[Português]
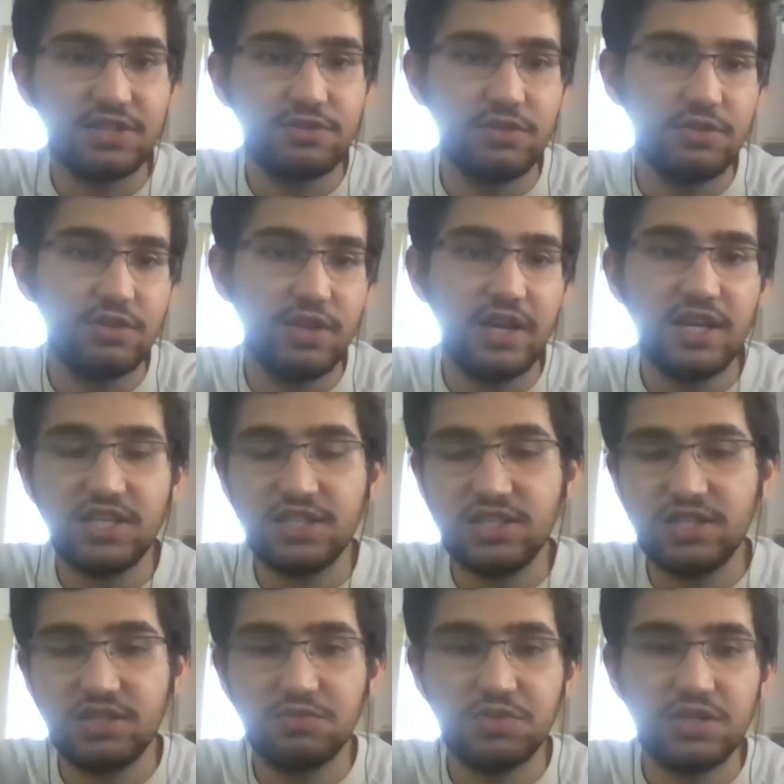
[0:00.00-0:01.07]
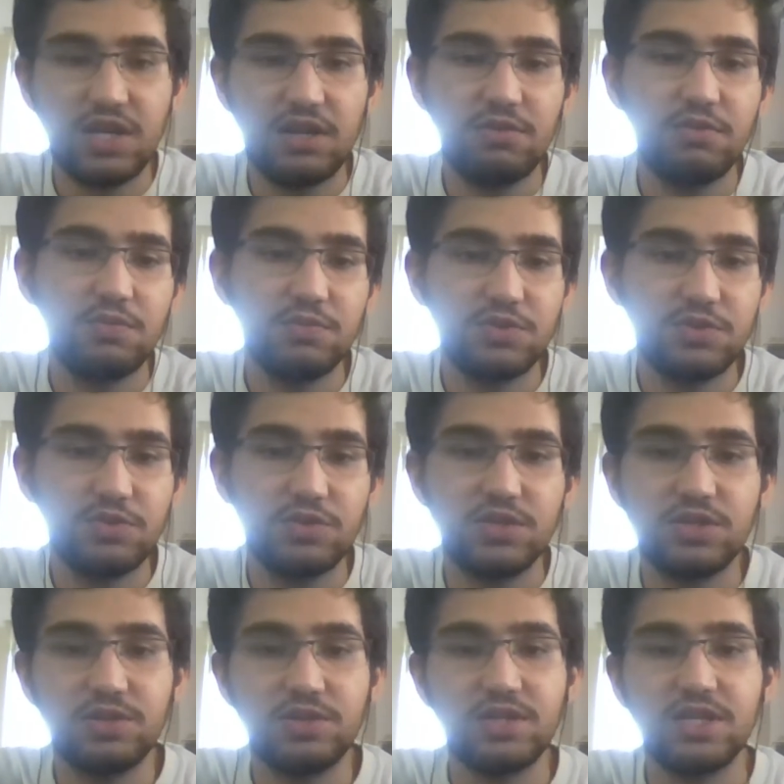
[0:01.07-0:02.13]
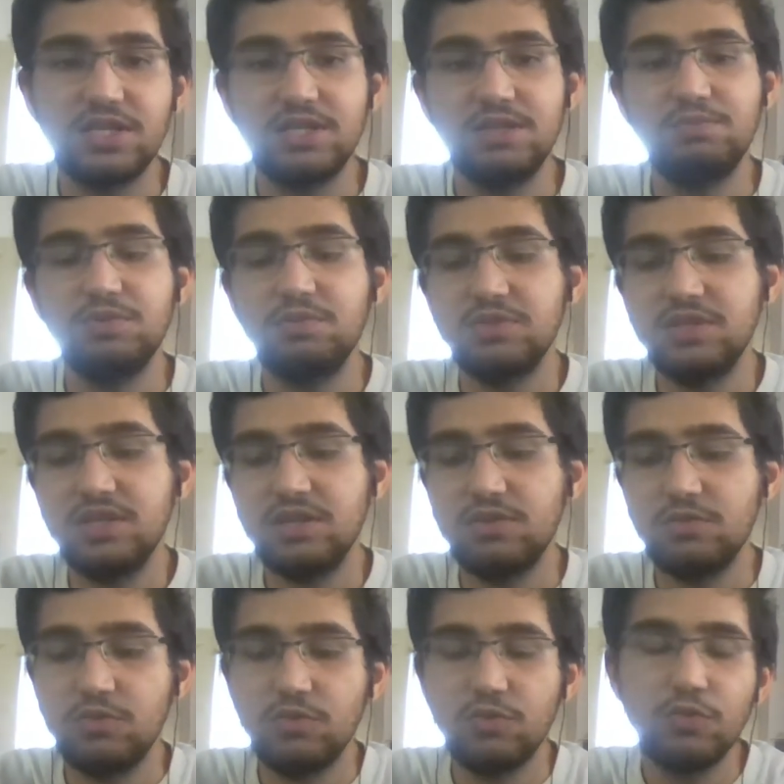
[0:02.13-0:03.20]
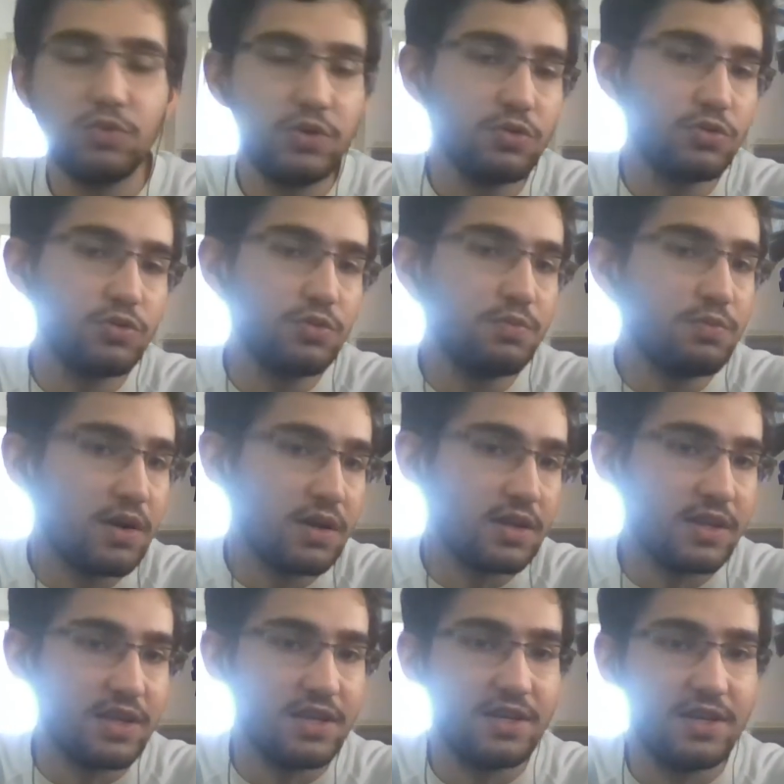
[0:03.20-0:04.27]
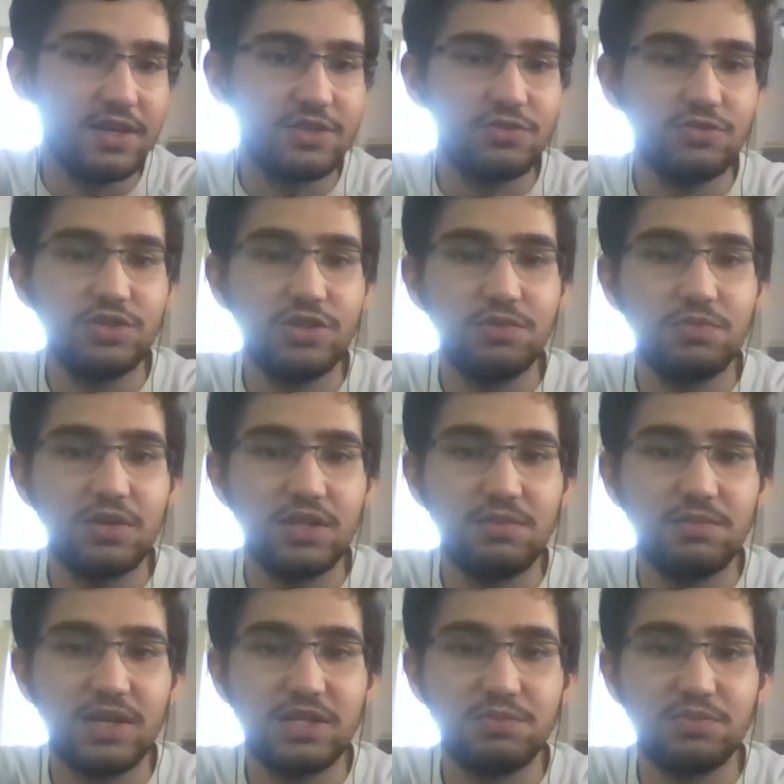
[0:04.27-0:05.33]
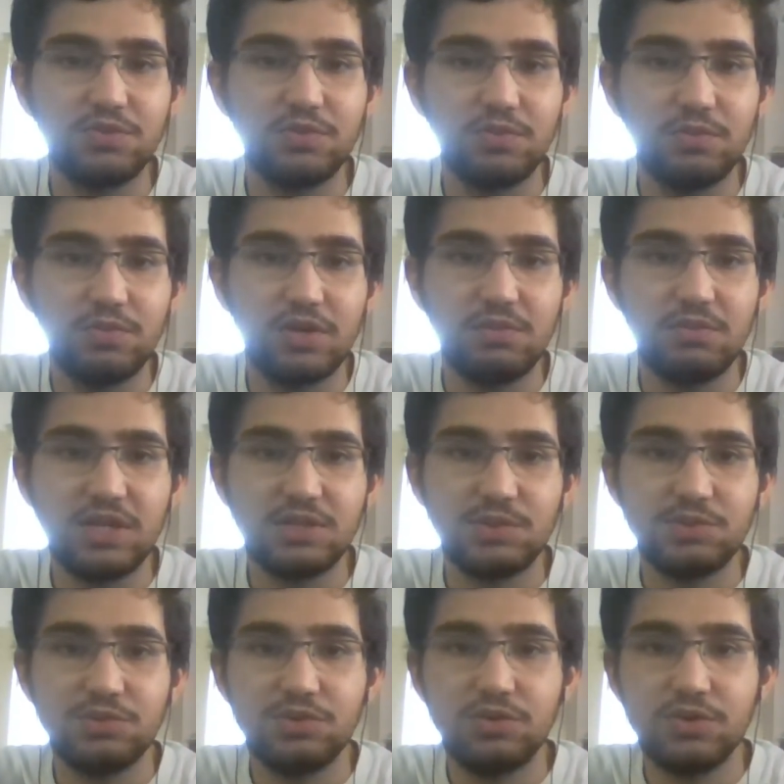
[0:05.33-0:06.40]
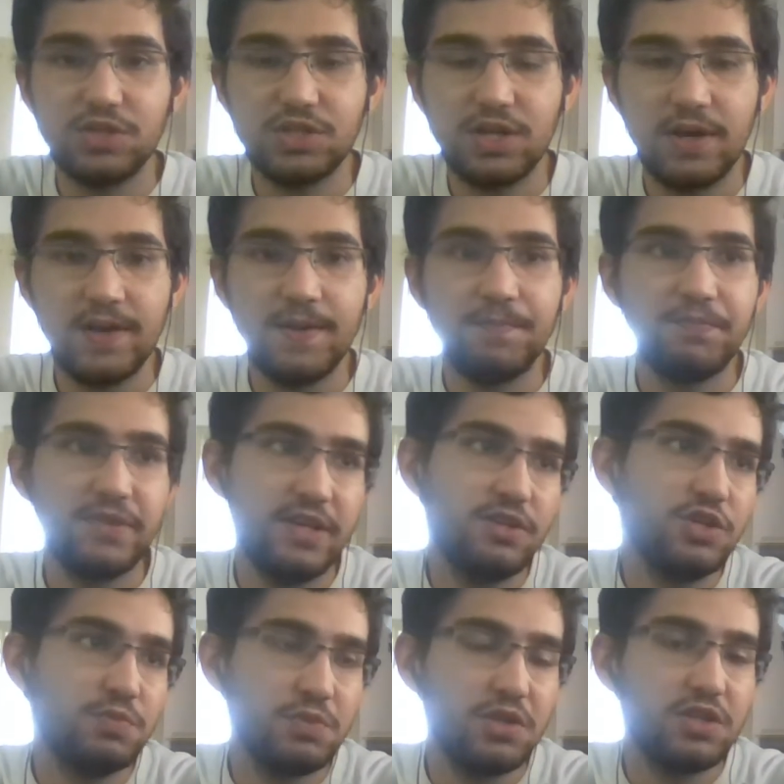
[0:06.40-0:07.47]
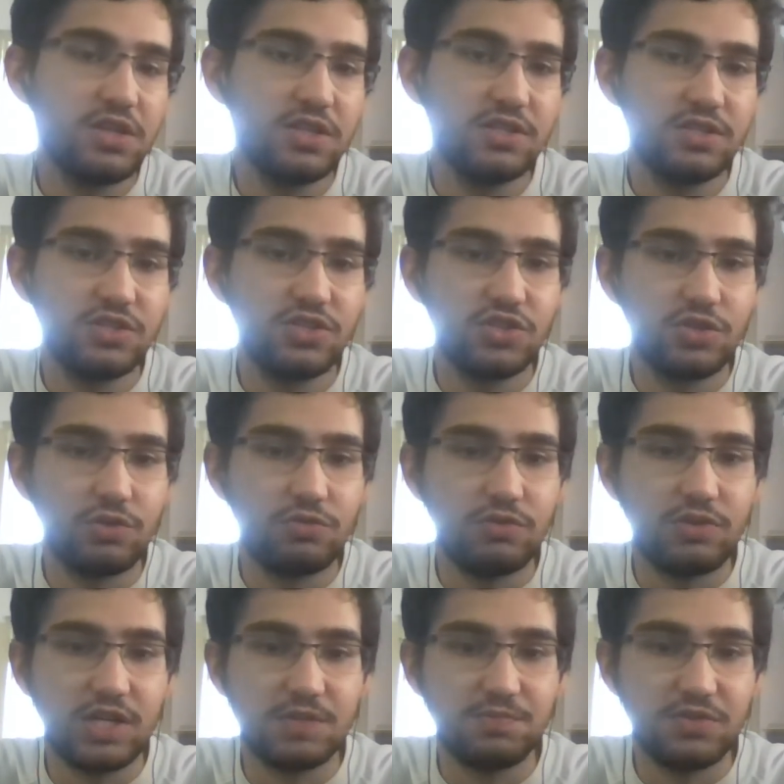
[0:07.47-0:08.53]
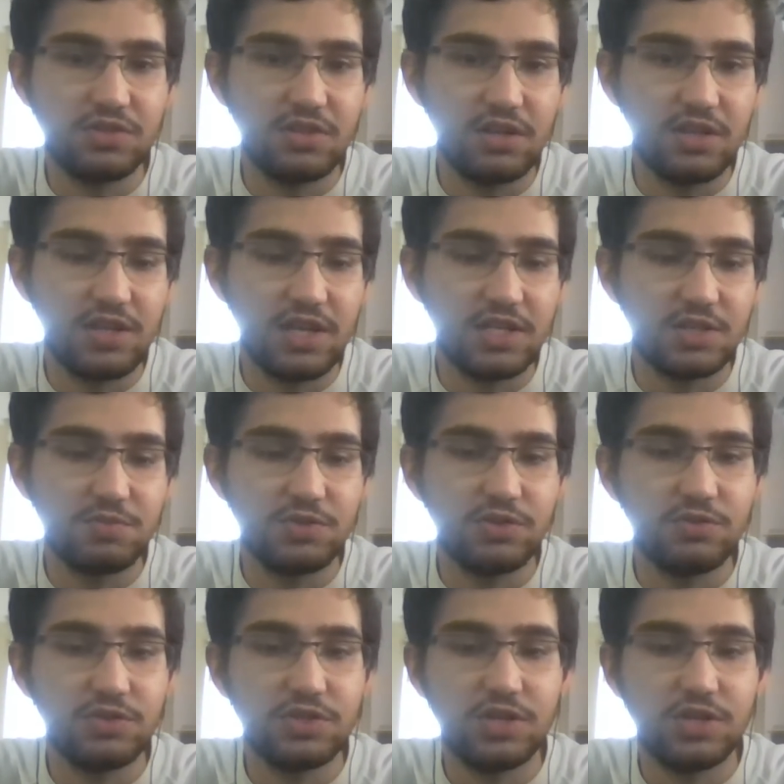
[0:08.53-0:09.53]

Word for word: Quando 10 começaram, começou a, assim, podemos dizer, o YouTube Money a surgir um bocadinho mais, um bocadinho mais para as pessoas e em 2013 se destacou quase pela personalidade das pessoas.